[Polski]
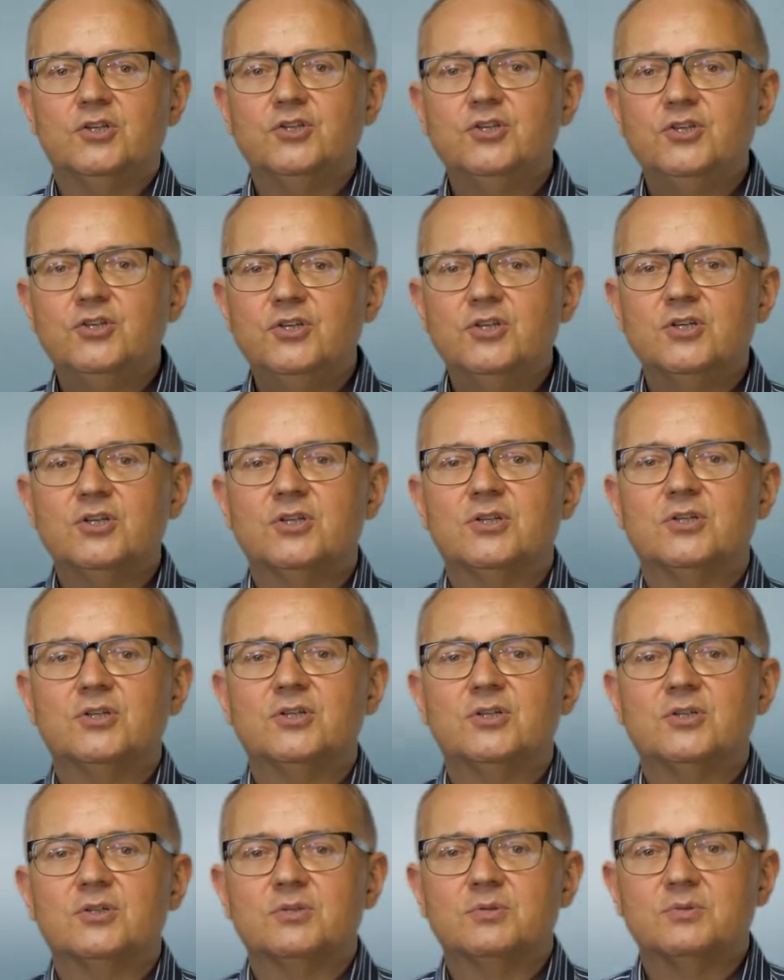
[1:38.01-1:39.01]
i
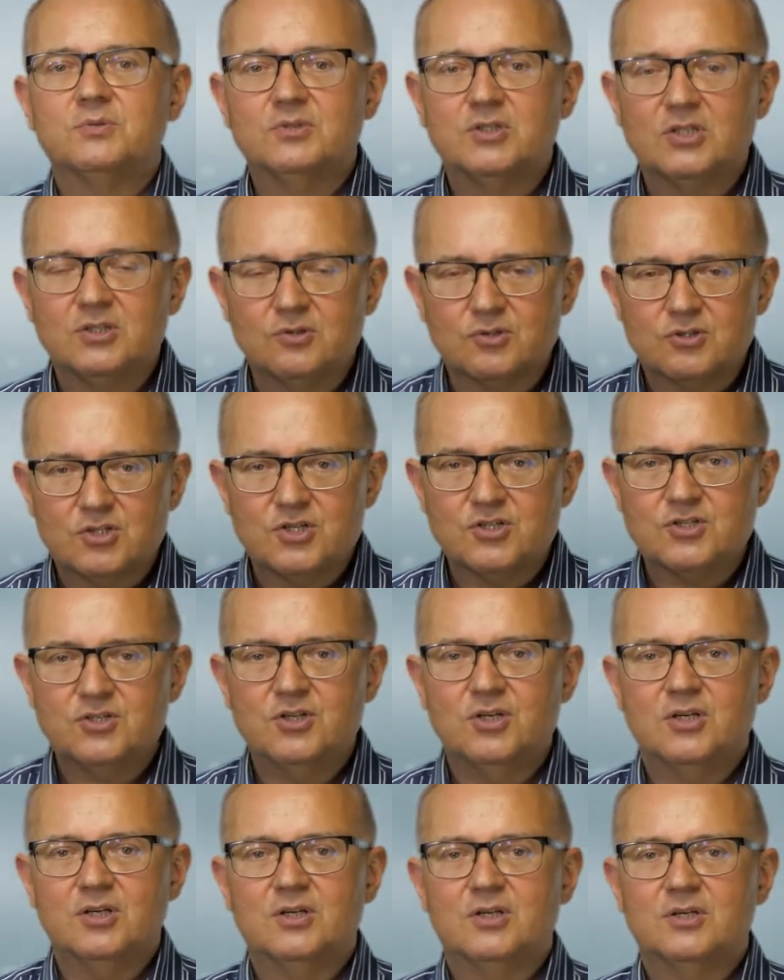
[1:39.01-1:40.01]
y,
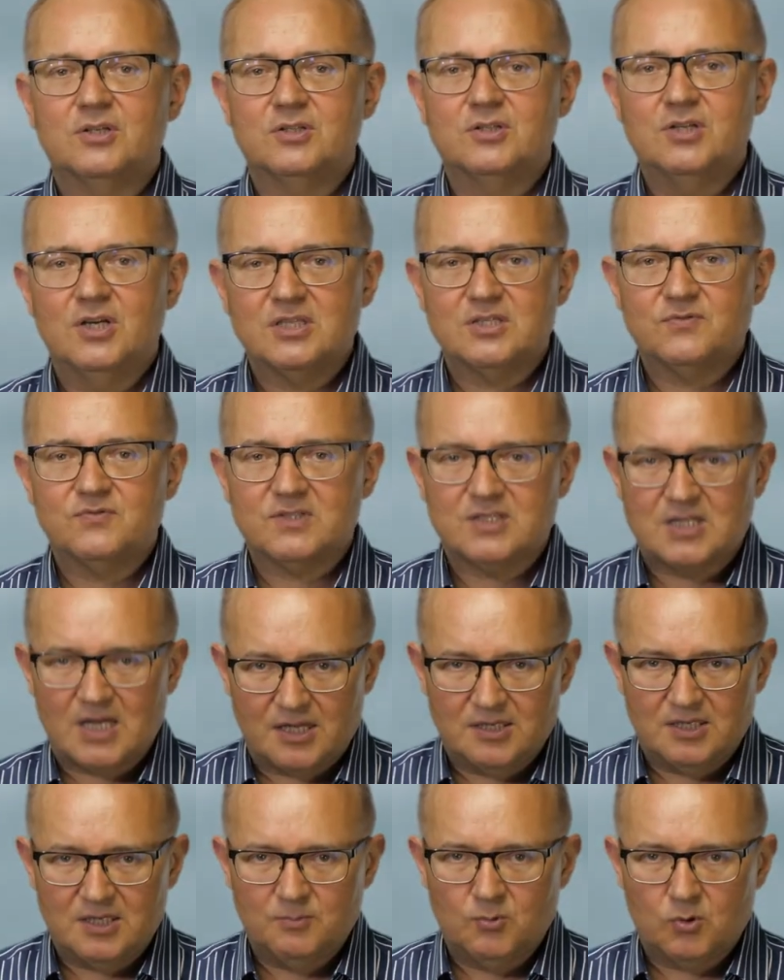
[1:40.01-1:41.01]
jednocześnie jest w
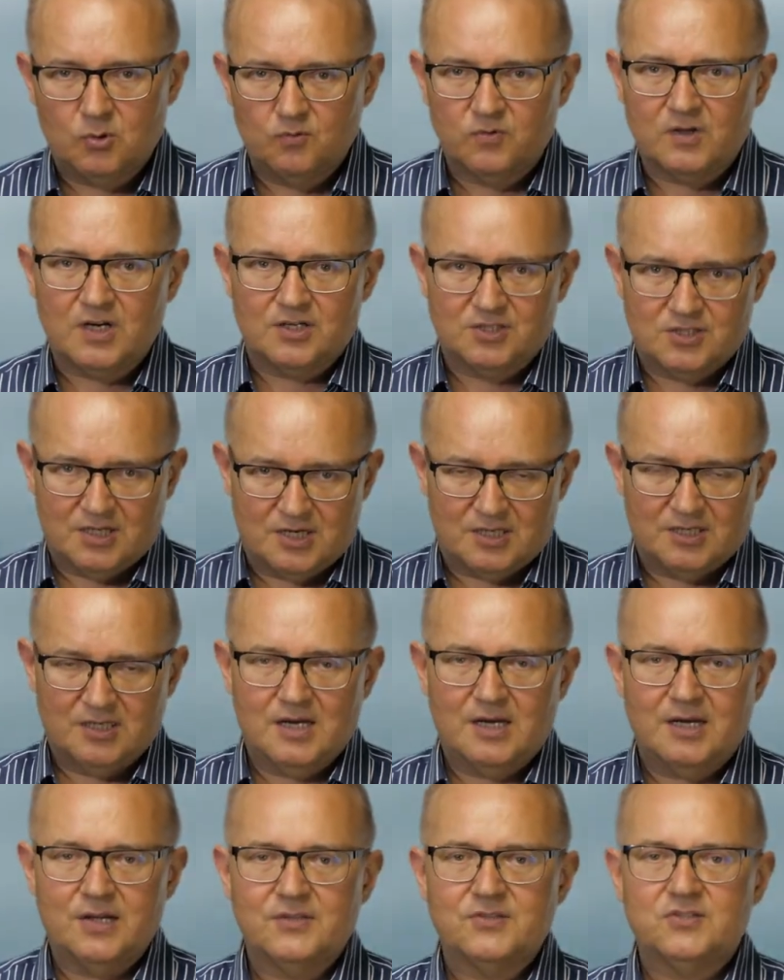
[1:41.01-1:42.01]
stanie borówka
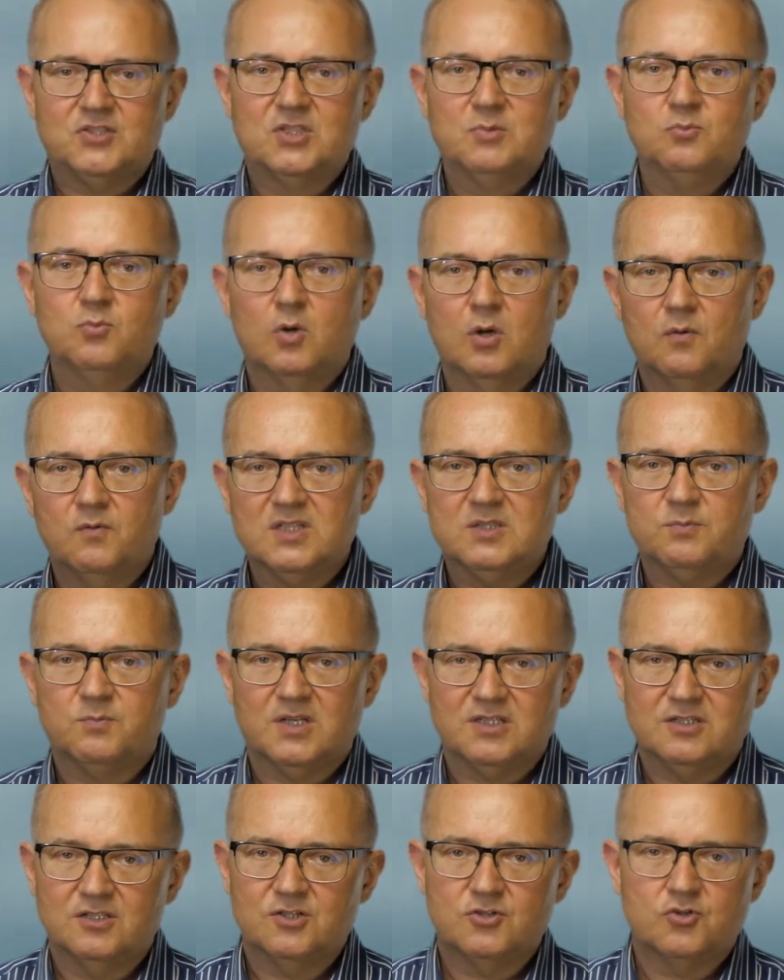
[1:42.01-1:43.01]
czarna stymulować
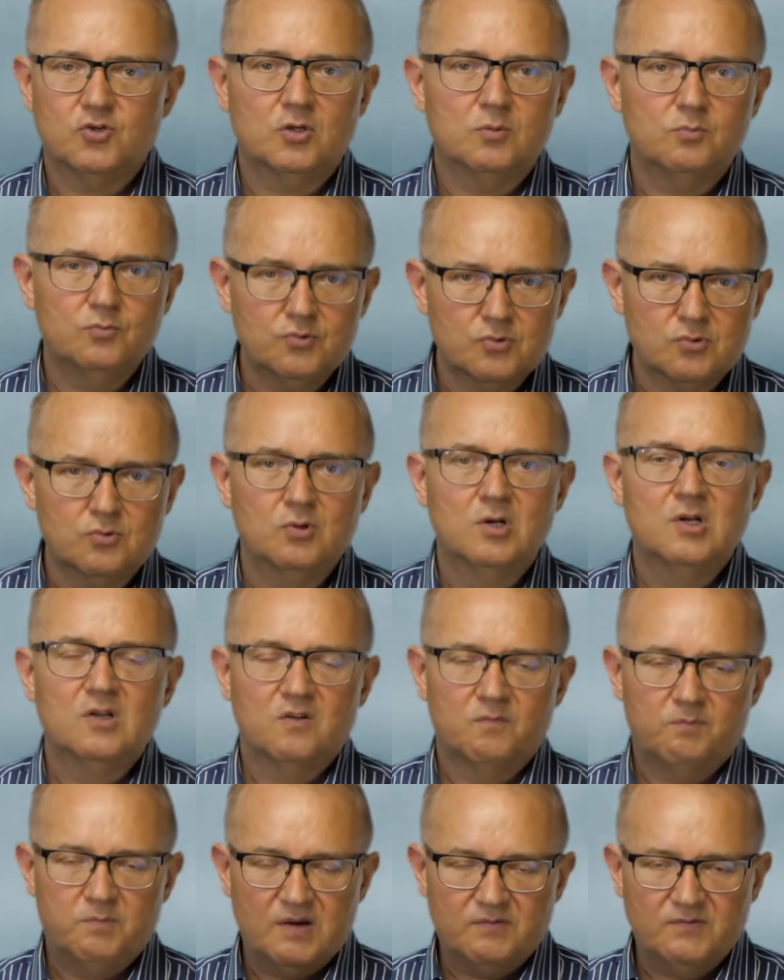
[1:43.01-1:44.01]
pracę naszego mózgu.
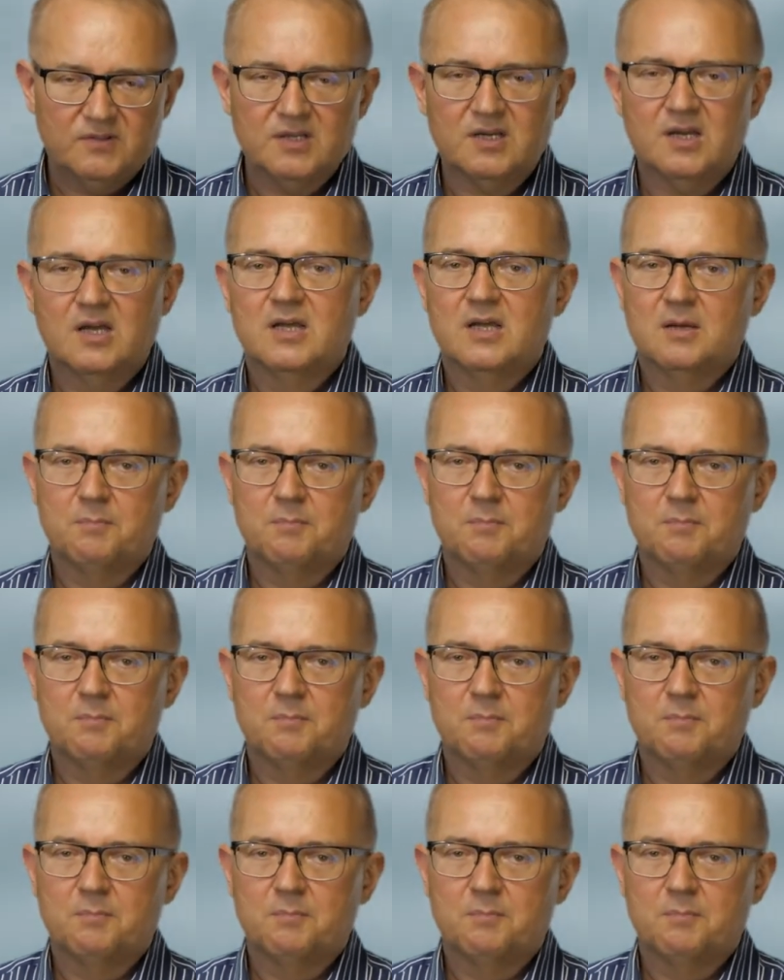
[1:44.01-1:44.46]
W pewnych